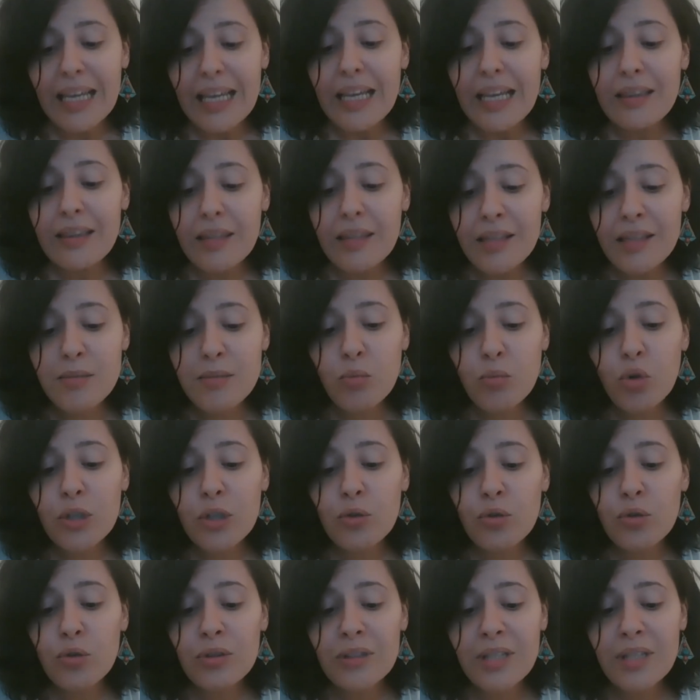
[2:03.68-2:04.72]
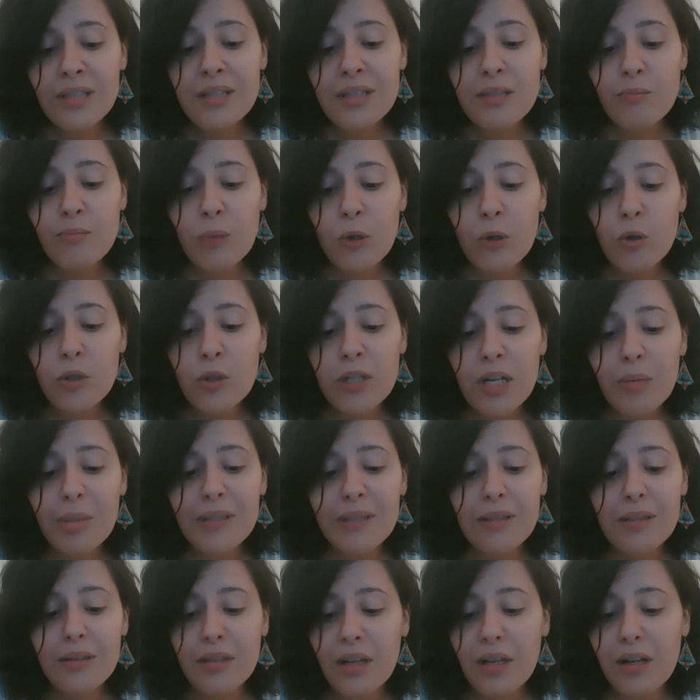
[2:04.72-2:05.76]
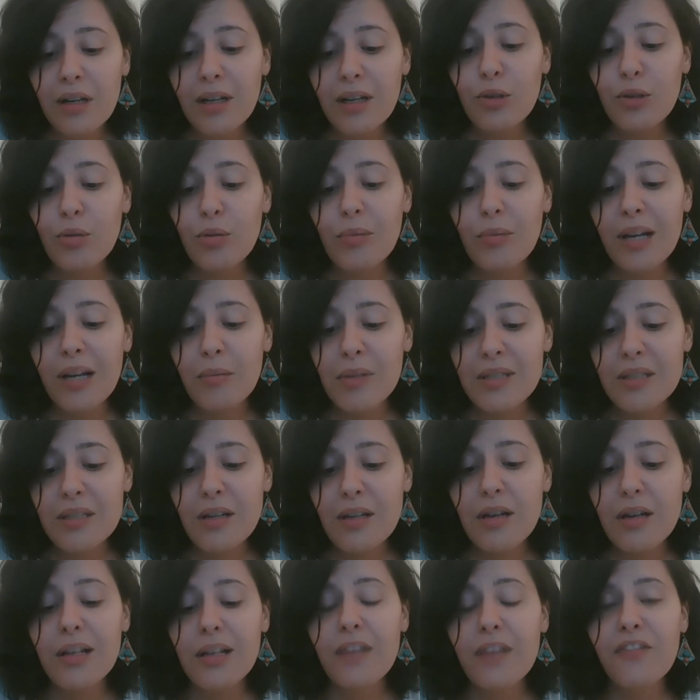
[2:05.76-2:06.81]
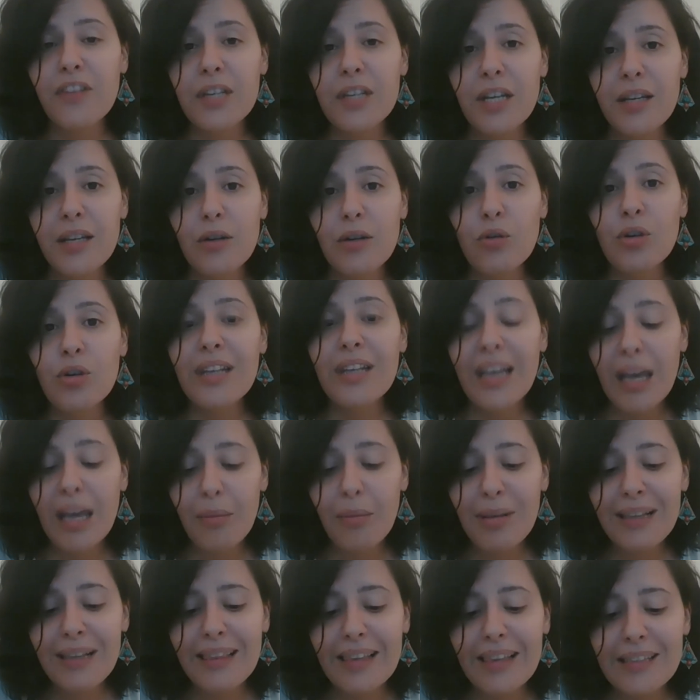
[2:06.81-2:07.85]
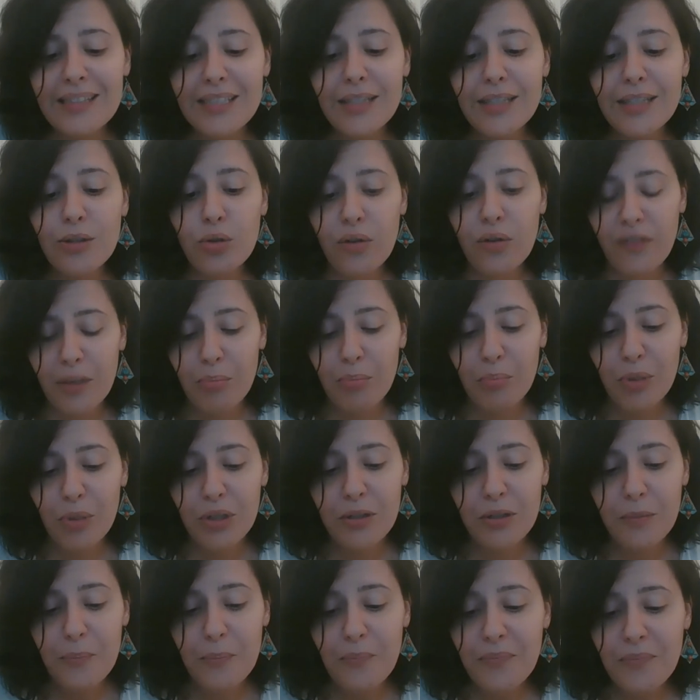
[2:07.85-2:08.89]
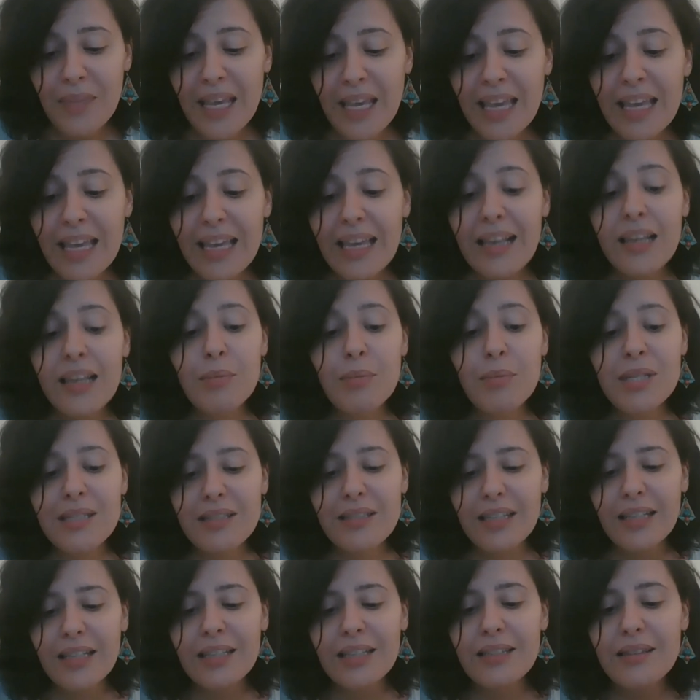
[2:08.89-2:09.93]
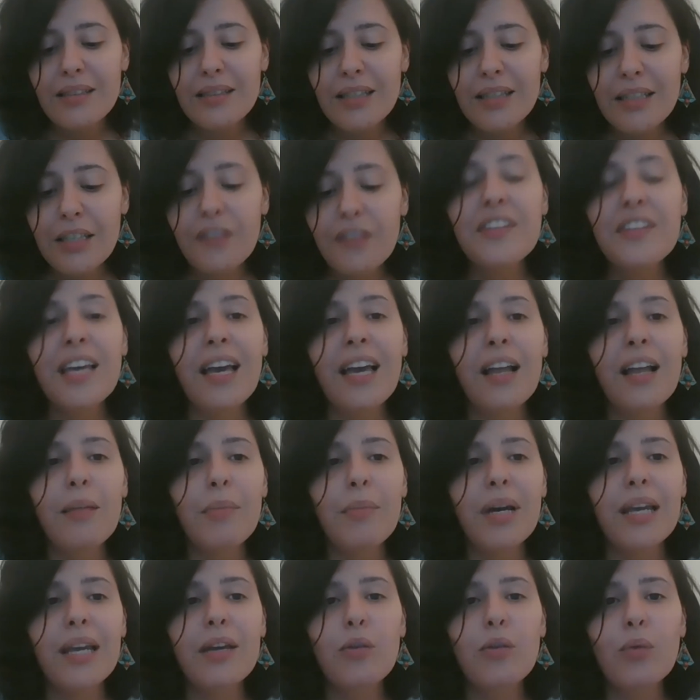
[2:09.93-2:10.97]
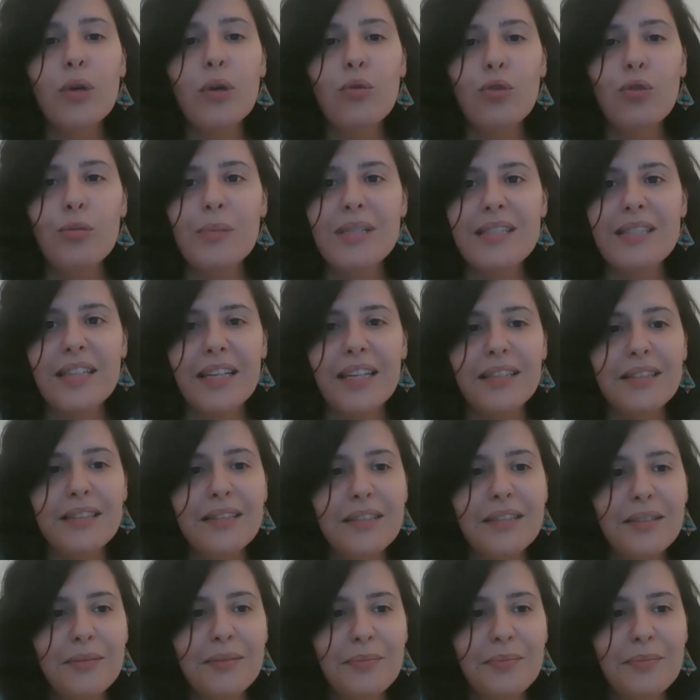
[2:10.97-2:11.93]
التزموا إنكم ترسلوا رابط التقدم للمساق لفرقكم قبل 30 نوفمبر اللي مستعد يفتح المايك ويقول مستعد